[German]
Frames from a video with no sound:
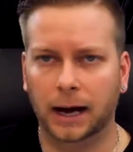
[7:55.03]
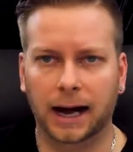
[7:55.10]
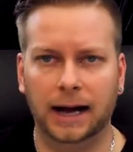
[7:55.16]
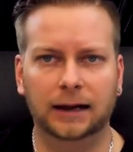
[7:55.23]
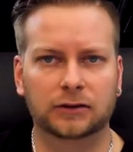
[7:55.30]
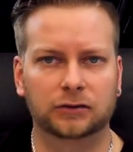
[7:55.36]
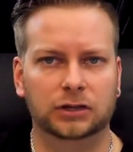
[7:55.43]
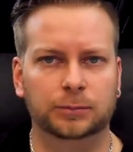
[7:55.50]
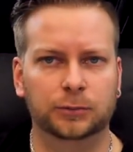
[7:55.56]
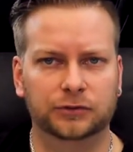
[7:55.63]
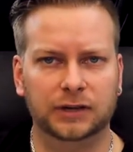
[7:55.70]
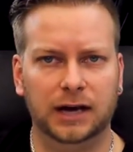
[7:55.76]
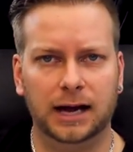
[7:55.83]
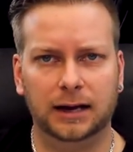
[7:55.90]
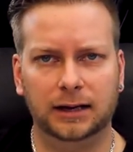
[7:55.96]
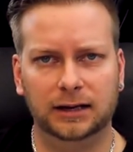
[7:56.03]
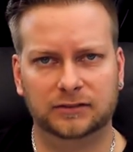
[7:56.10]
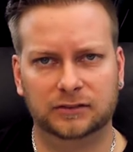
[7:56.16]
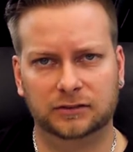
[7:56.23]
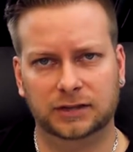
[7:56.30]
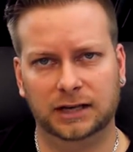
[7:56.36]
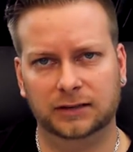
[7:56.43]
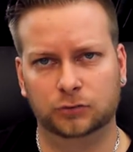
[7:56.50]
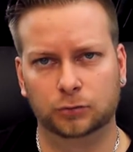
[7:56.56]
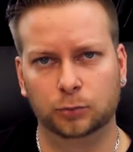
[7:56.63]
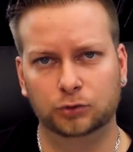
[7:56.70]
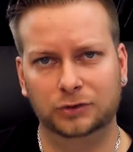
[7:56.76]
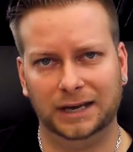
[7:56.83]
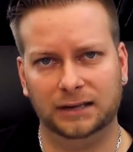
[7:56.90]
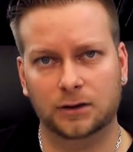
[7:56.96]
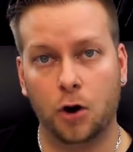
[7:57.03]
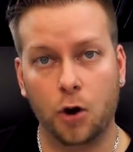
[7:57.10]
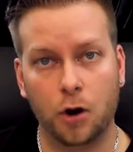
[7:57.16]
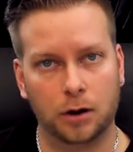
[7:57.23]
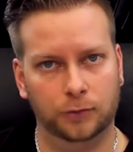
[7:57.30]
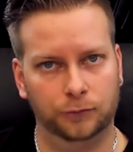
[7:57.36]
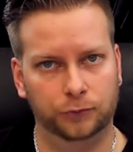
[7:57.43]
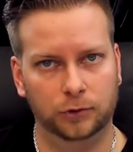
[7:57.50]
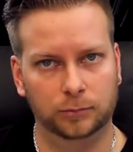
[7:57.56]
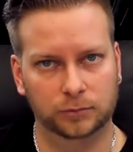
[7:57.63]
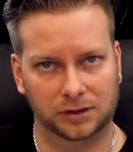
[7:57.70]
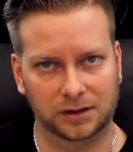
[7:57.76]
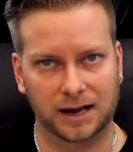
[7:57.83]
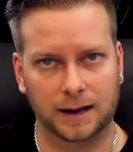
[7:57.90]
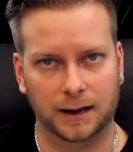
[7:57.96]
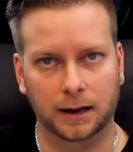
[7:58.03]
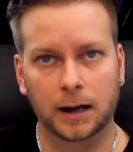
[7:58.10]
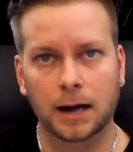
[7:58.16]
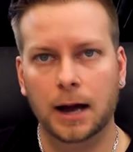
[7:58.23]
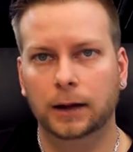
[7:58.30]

Also ich muss sagen, es ist halt so moderner Horrorfilm, klar.